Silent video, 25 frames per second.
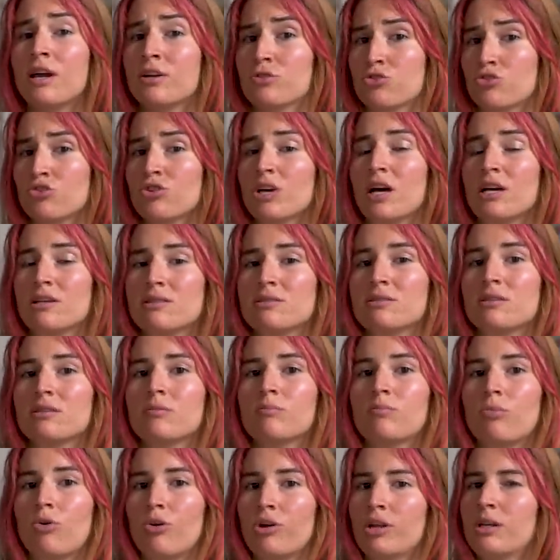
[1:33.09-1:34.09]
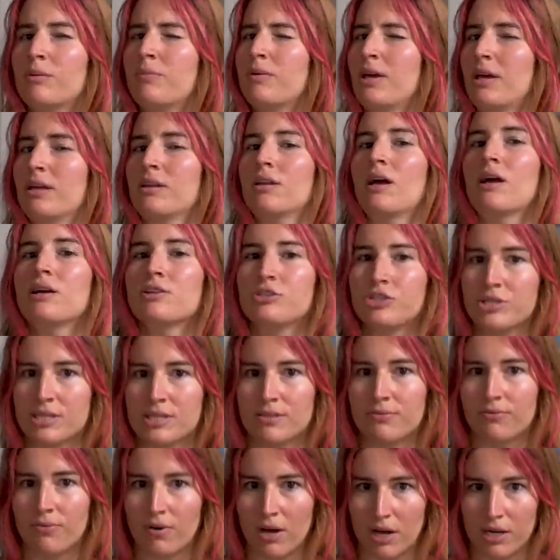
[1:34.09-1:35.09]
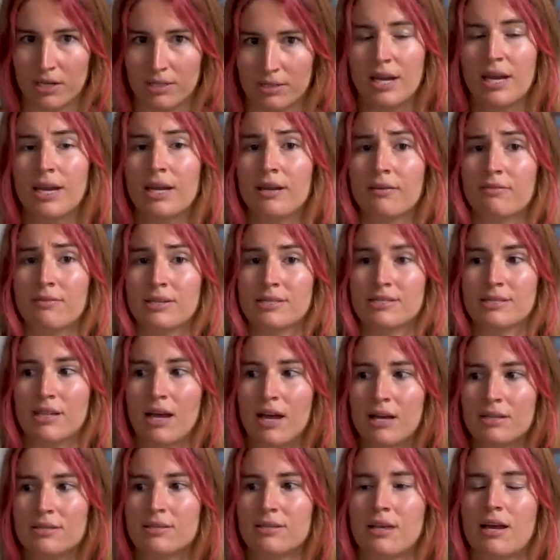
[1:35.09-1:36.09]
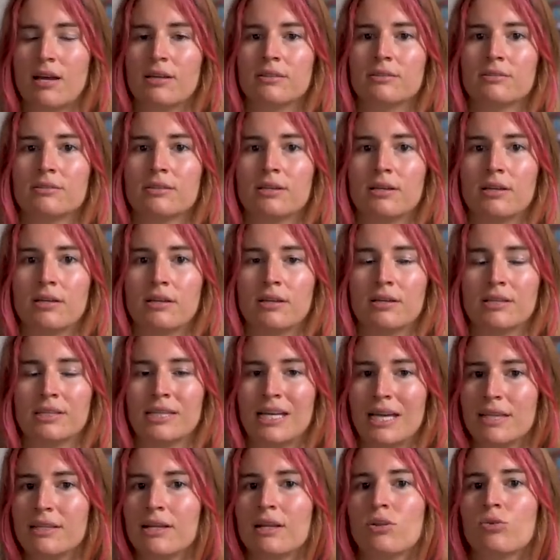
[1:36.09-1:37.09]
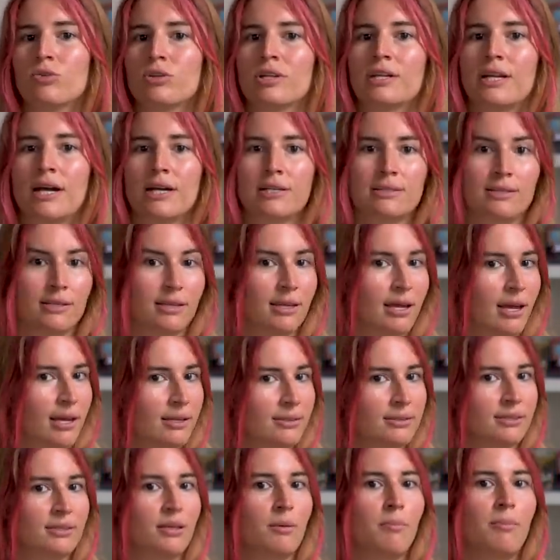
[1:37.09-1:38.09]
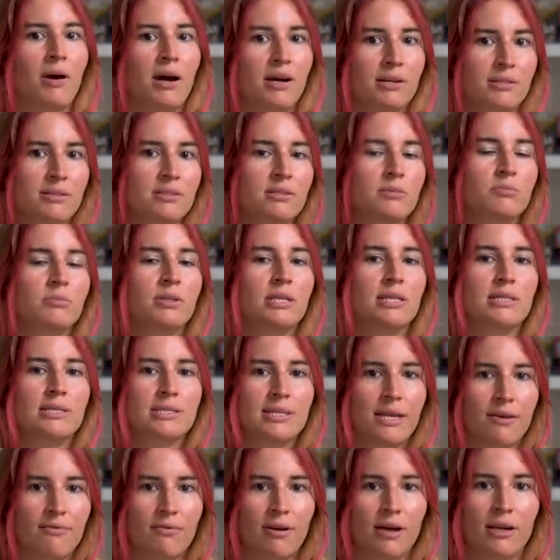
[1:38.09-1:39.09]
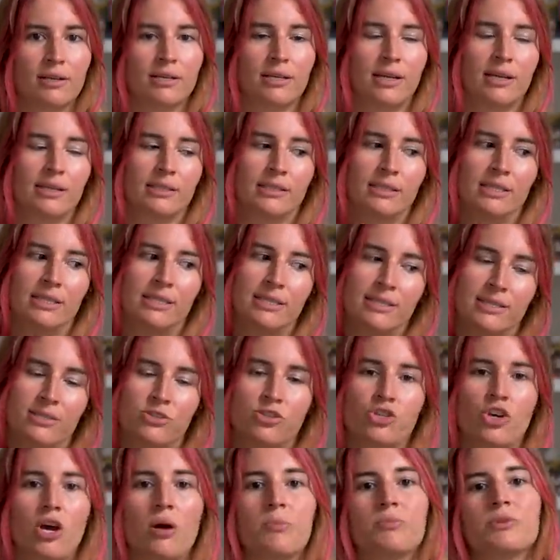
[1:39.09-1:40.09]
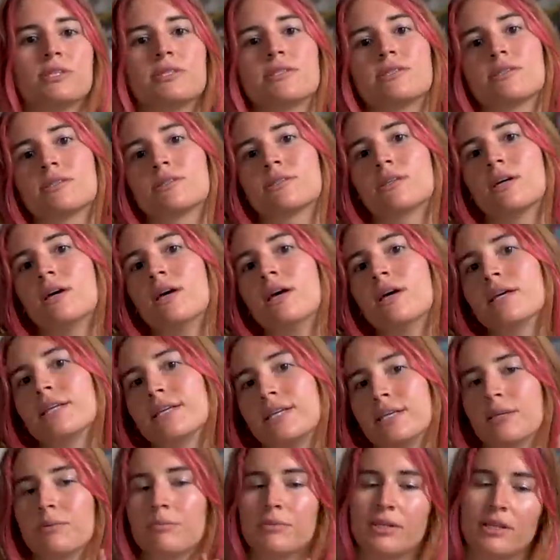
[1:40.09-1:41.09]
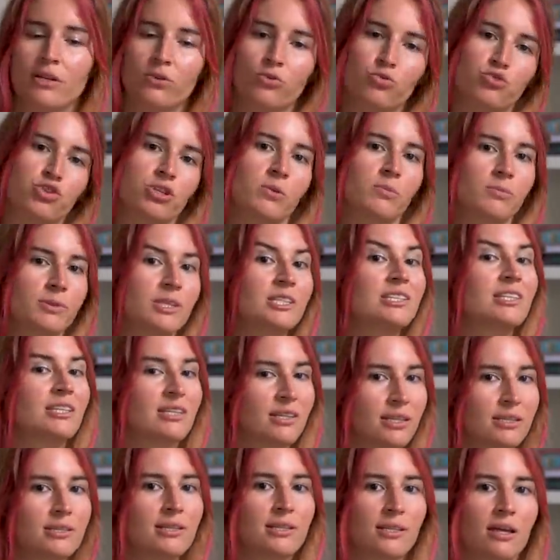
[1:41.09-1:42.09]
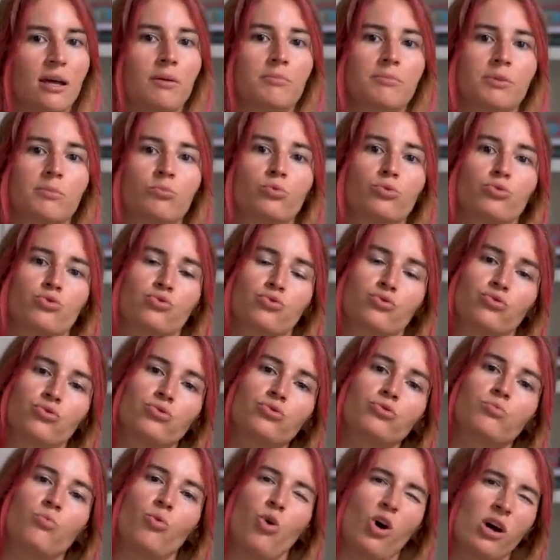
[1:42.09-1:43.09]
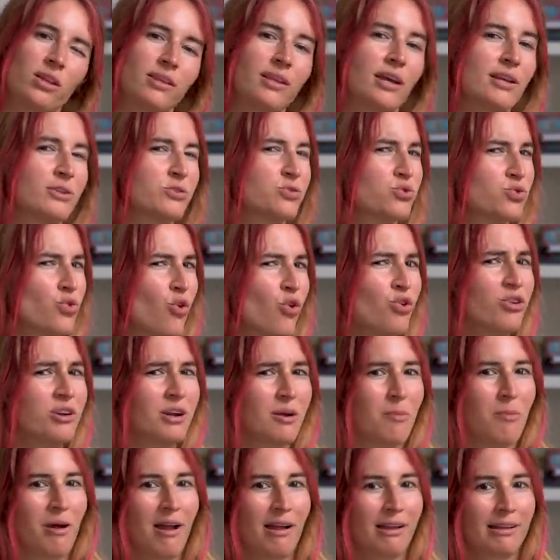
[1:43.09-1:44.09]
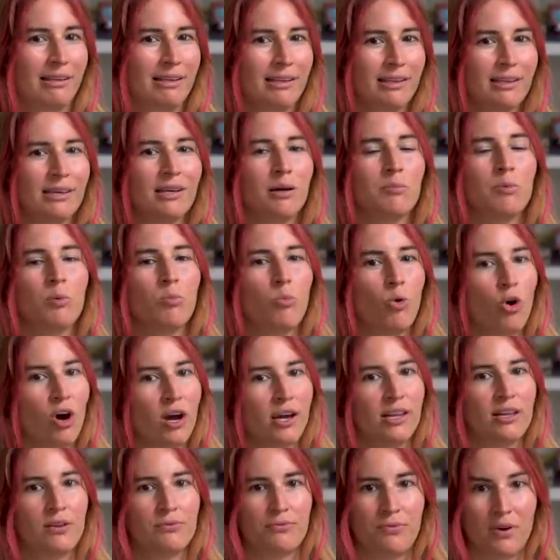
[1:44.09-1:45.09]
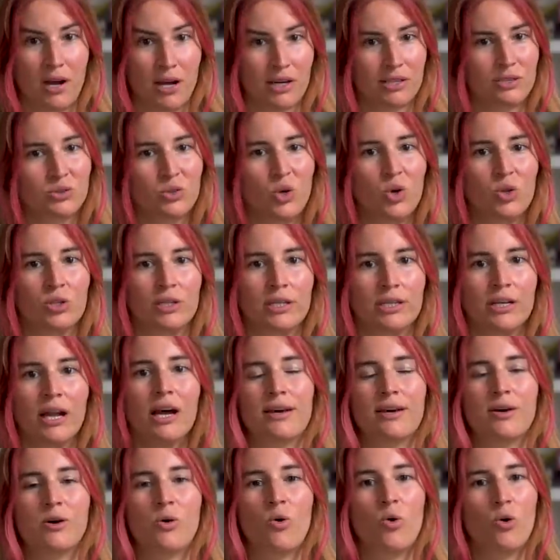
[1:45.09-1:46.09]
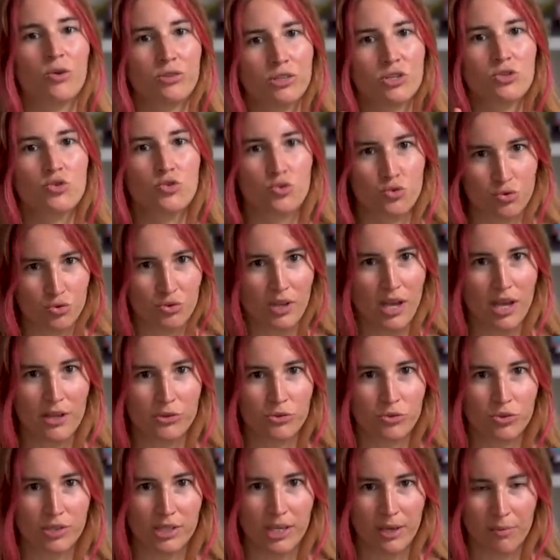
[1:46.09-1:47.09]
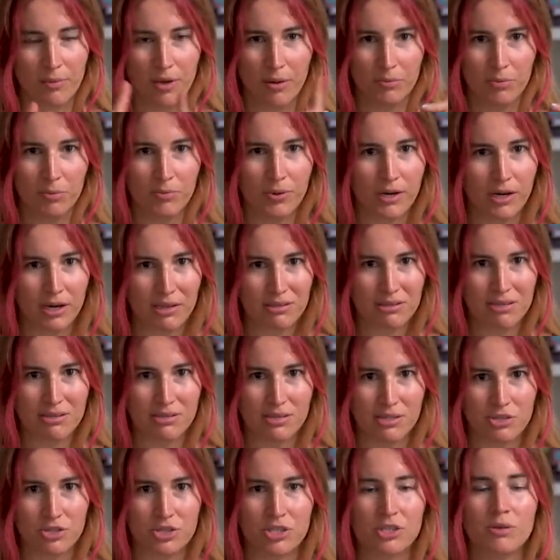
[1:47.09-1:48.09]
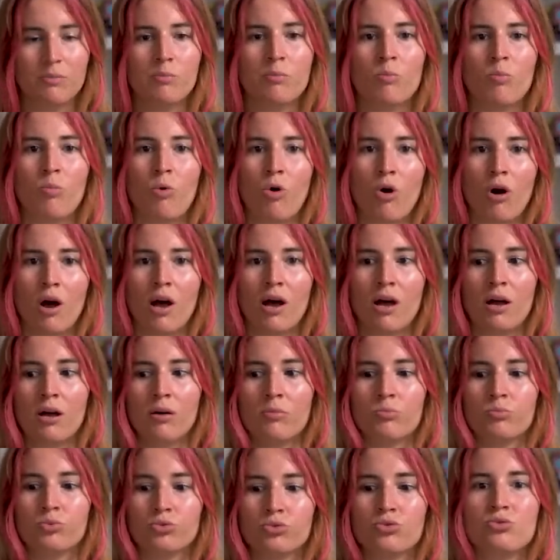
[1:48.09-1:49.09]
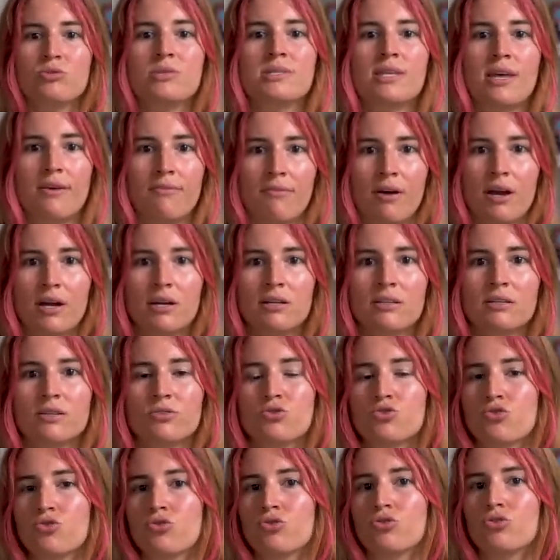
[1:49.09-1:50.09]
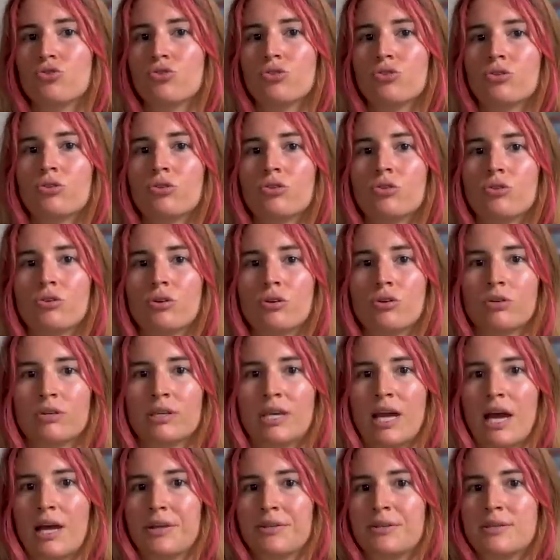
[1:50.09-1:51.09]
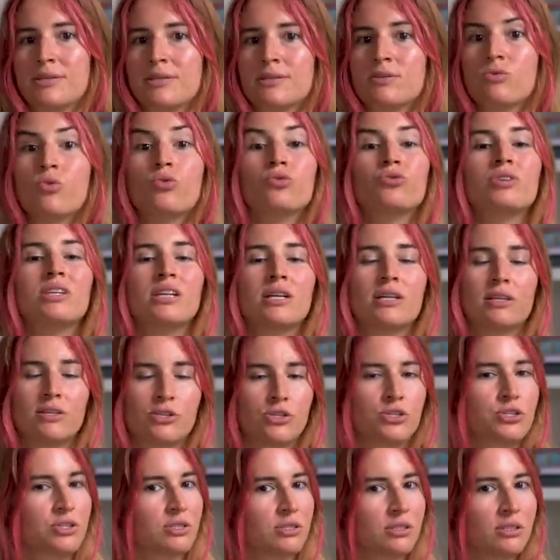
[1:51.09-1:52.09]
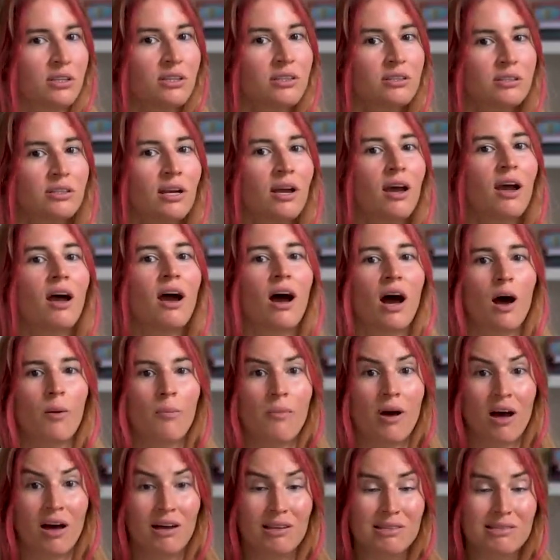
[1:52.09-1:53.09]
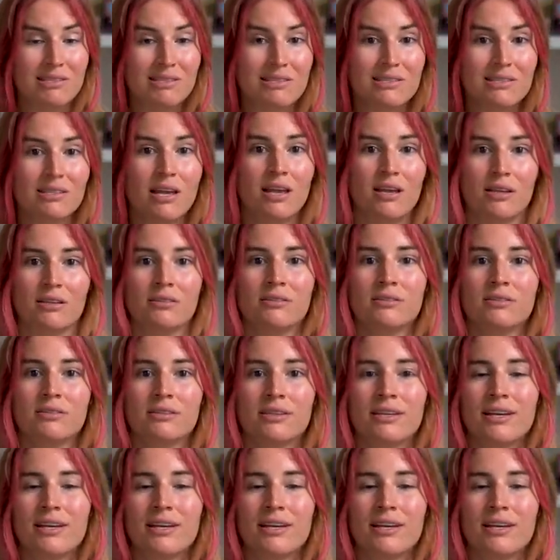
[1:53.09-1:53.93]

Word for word: Çünkü Aslan'ın böyle bir enerjisi vardır. Ve zaten e, genel olarak da kendine baktırmayı sever. Yani ihtişamlıdır. Giyimine, kuşamına dikkat eden bir burçtur. Boğadan sonra belki ama Boğa ile farklı olarak. O da şundan dolayı hemen bir parantez açayım. Boğa bunu sever çünkü e, kendisine onu yakıştırır. Ama aslan